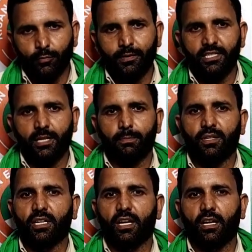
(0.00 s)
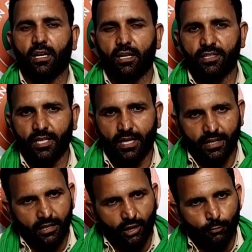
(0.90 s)
बीजेपी के इशारे
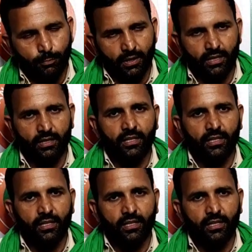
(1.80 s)
के ऊपर